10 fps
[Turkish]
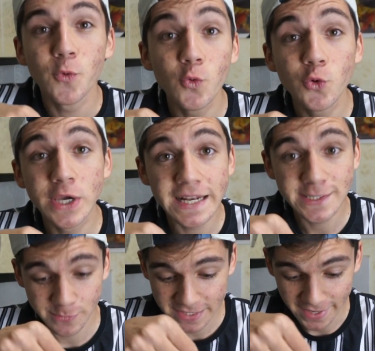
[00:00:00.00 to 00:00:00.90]
Uyku
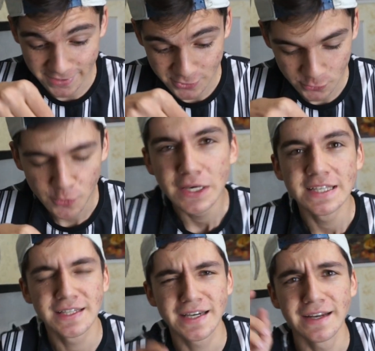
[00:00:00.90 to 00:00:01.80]
ilacımız karışıyor.
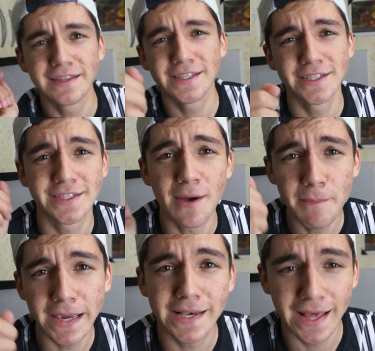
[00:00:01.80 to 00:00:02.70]
Scar Teacher sen
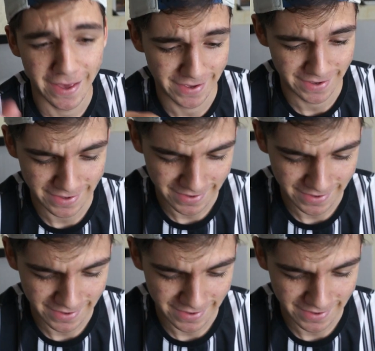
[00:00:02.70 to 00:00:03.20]
bekle.